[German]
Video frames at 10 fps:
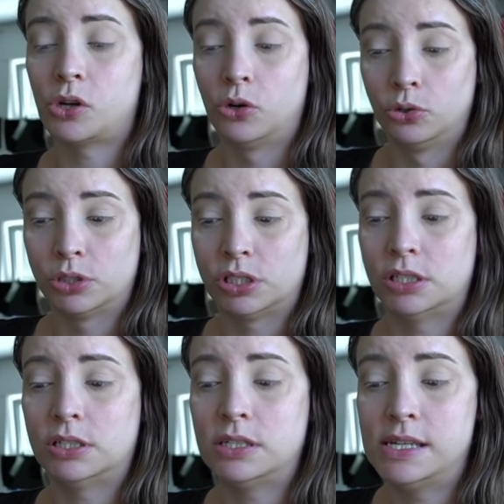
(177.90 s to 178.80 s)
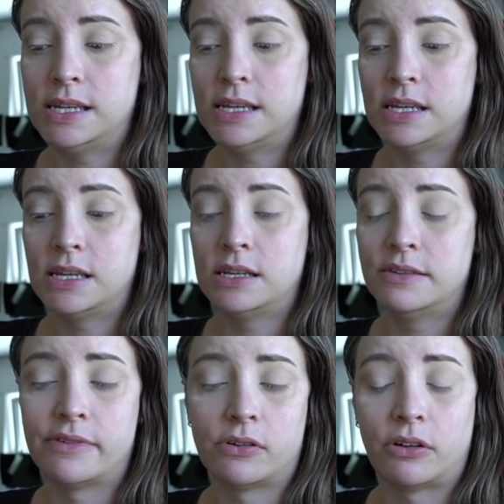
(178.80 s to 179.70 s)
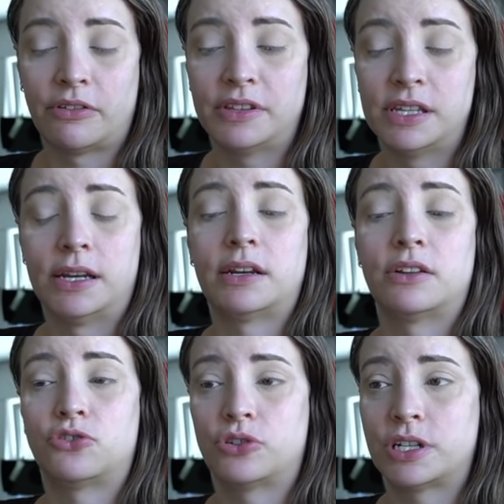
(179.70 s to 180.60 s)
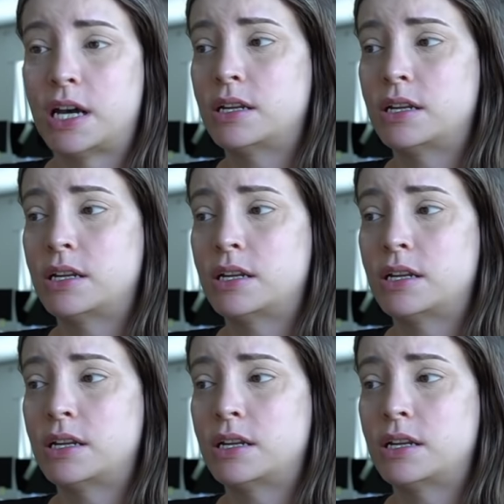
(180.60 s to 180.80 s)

und die Lieferung aus Niederlande ist schon da,